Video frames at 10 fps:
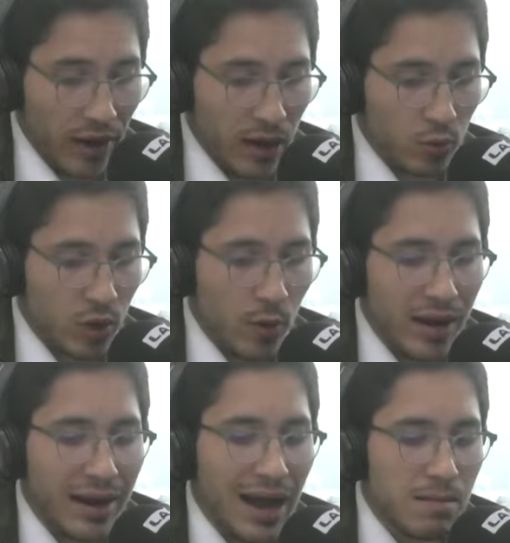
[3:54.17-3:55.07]
Ejecutivo en
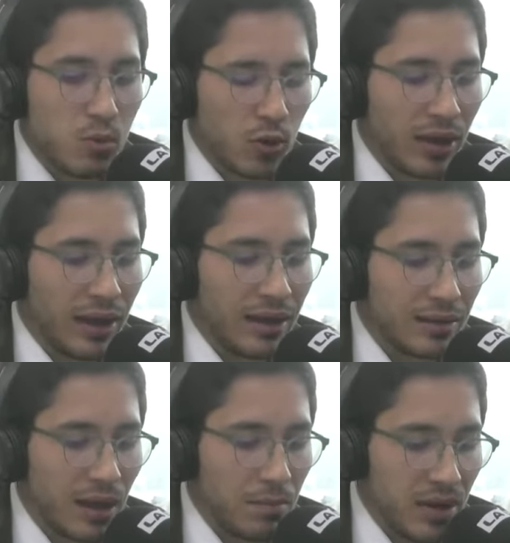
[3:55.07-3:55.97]
general, porque
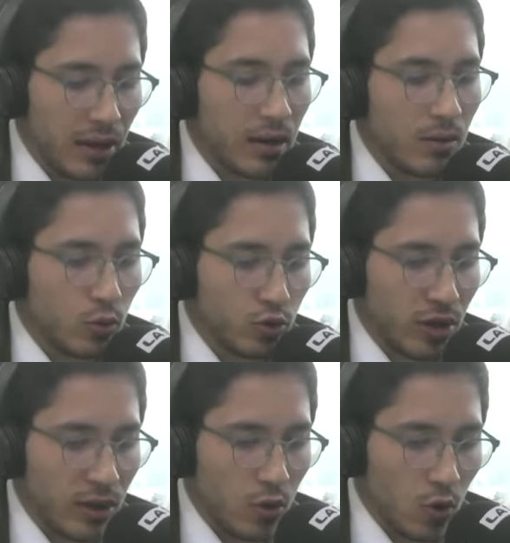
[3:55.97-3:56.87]
también
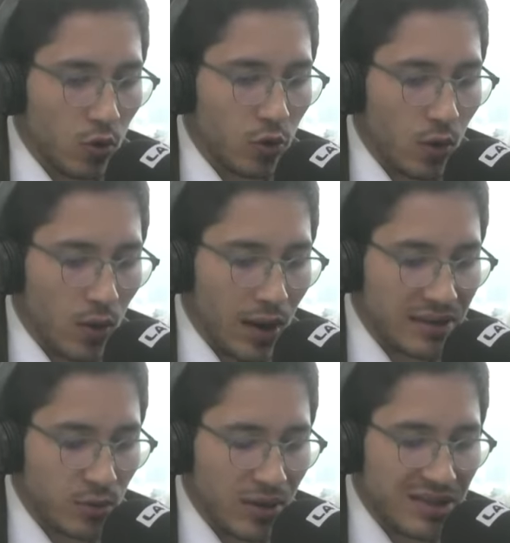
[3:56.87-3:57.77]
usted lo contó
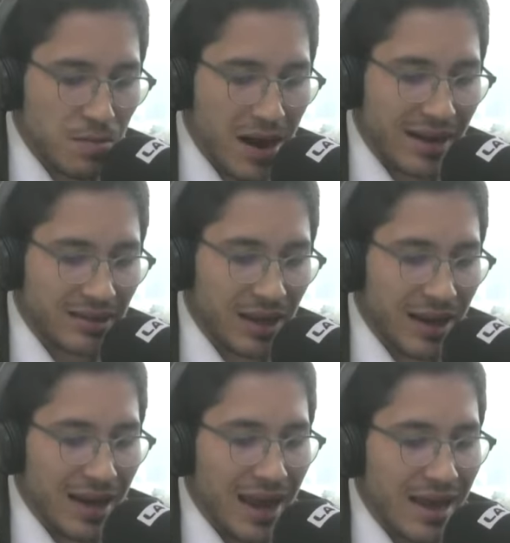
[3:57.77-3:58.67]
hace unas semanas,
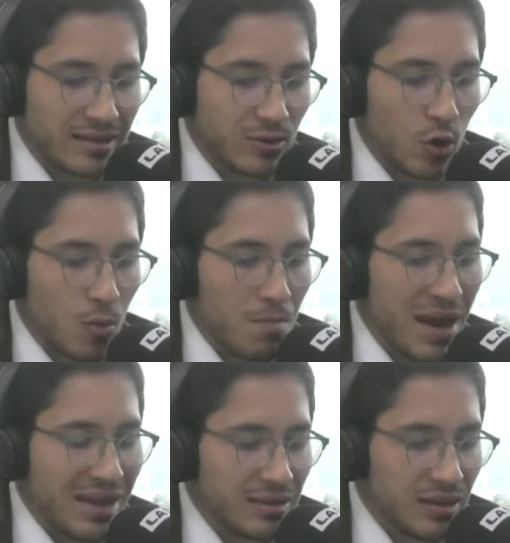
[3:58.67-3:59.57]
esto
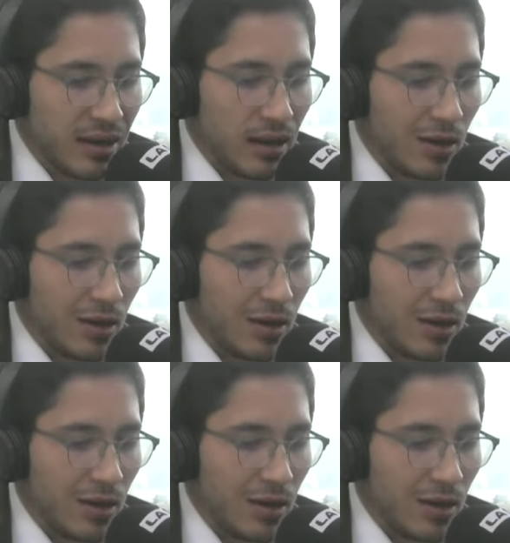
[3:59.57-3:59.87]
vence en